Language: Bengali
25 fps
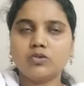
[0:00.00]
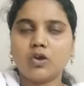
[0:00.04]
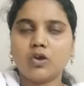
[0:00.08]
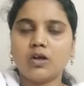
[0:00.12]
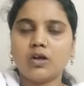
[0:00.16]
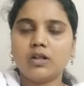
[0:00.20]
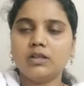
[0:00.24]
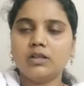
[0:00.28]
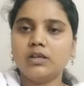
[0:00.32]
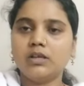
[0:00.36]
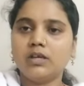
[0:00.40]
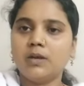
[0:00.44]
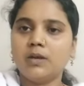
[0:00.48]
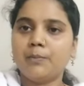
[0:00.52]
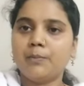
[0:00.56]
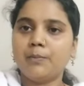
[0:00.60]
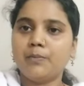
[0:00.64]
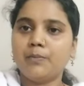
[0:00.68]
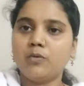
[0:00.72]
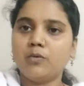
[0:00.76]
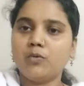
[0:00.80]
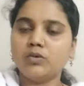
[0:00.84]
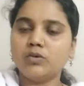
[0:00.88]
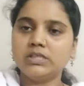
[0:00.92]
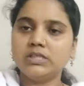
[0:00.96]
সকাল থেকে
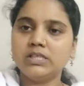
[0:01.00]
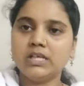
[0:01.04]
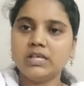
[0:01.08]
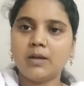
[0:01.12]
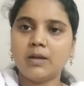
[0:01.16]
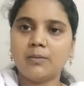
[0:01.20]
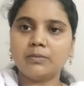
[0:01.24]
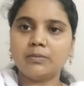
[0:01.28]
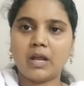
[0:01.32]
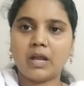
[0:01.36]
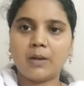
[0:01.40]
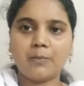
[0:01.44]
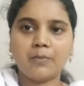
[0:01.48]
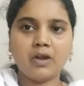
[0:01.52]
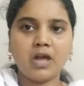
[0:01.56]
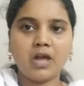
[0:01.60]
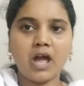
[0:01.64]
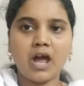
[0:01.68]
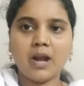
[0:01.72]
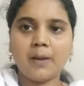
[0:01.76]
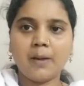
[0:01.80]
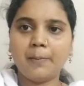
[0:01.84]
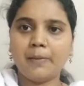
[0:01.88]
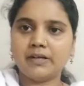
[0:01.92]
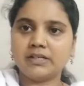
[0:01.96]
করছিলাম তারপরে
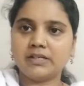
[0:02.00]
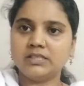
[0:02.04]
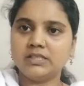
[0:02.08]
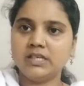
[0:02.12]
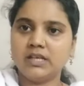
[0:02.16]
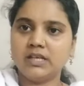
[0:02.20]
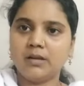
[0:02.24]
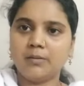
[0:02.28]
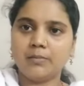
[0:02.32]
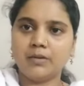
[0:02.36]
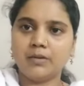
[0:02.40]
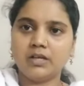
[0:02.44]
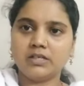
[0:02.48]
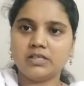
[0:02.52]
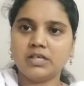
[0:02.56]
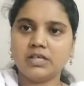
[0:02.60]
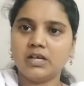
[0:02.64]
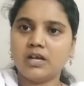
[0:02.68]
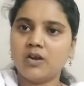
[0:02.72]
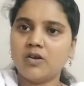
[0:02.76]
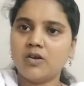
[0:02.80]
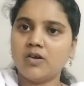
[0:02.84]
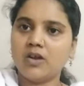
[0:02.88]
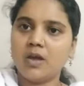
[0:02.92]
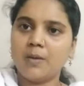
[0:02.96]
আর পারছিলাম না সে
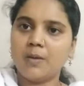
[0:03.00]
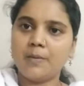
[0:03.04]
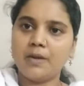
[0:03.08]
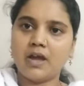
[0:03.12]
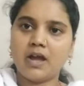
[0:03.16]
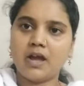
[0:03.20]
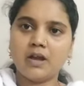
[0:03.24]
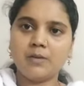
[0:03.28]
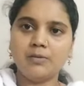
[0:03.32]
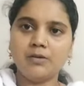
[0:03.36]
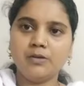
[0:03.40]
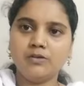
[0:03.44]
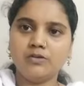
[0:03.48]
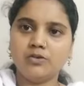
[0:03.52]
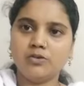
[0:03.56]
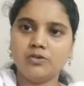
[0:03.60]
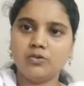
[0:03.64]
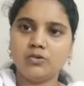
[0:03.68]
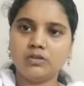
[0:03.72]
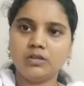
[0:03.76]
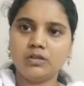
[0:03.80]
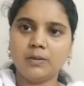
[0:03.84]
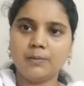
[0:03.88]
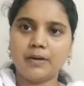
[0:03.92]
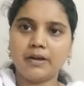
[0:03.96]
কারণে আমি আর ভিডিও
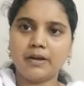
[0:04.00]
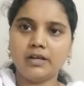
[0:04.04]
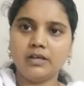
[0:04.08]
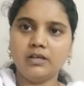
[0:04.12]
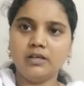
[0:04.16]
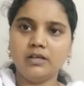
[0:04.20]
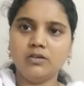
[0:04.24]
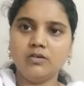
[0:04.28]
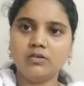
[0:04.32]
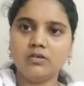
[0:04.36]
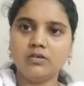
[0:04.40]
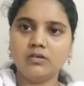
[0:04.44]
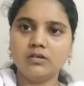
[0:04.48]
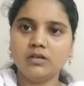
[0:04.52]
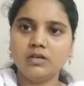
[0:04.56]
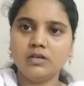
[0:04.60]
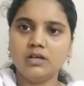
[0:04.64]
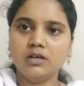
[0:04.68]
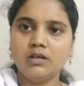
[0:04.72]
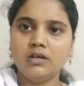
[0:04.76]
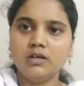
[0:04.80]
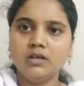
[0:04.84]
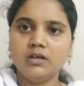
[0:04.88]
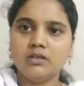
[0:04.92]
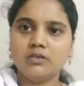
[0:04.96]
করতে পারিনি গো
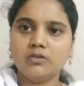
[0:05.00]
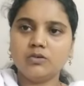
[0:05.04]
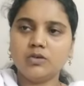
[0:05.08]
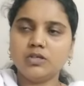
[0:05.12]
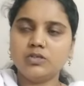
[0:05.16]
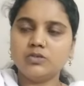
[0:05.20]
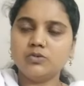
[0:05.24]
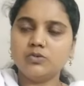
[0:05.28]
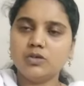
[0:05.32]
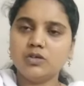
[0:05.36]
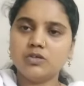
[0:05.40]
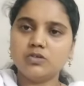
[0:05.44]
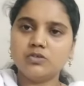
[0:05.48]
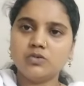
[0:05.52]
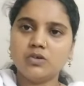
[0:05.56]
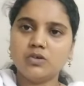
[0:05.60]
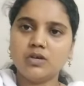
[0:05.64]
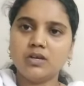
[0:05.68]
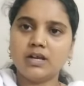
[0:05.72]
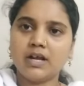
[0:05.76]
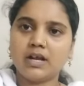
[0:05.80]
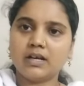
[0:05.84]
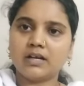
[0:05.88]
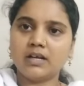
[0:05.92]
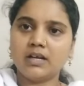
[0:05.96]
তো এই শুয়ে
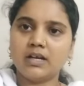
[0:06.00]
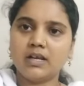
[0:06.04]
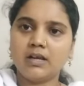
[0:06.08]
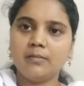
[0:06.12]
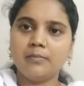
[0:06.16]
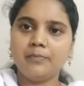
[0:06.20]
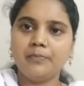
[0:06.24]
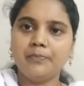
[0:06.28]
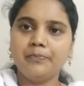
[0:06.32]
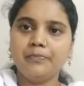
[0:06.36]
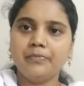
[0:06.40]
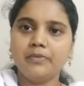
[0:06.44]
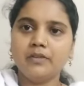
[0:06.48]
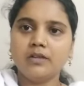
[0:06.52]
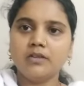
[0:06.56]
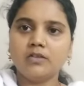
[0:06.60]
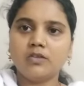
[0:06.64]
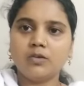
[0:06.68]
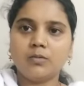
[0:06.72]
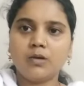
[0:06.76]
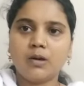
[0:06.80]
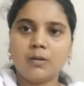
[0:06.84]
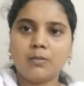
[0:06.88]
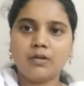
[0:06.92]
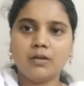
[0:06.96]
শুয়ে কাটালাম তো
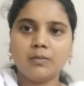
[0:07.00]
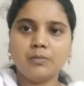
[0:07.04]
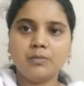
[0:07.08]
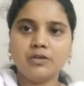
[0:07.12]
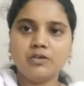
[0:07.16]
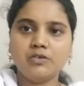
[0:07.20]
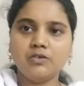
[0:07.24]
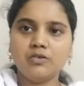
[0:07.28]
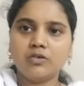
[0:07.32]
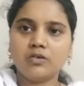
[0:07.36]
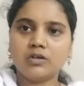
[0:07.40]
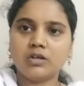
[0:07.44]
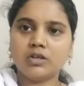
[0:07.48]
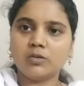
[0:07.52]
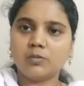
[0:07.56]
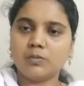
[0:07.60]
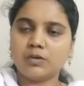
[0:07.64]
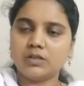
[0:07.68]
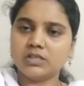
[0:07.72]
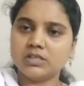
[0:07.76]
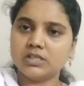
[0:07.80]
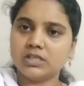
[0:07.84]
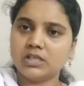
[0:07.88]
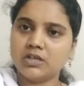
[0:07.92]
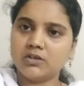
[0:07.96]
ভাবলাম ভিডিওটা
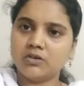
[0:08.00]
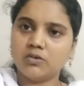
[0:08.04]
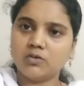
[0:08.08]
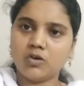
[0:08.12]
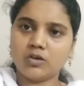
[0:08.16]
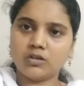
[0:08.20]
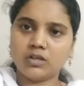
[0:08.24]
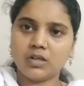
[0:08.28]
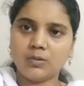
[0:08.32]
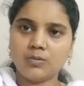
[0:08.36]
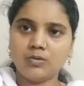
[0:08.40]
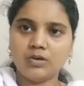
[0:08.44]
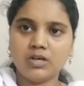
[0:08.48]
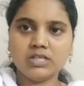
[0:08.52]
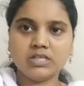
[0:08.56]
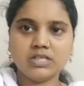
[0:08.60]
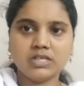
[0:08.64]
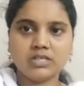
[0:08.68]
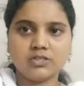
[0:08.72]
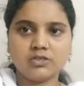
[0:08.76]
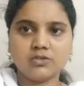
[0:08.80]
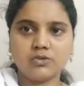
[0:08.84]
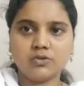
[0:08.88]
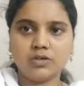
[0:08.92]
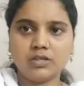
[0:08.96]
তোমাদের সাথে একটু কথা বলে
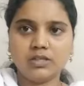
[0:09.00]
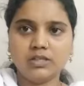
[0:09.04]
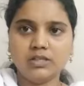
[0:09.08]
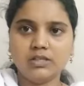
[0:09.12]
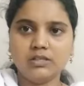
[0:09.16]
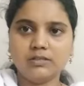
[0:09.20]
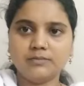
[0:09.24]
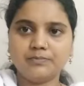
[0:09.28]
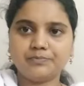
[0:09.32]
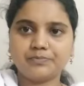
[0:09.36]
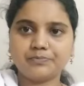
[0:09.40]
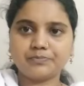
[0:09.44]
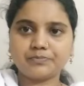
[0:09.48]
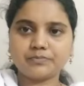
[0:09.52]
শেষ করে দিই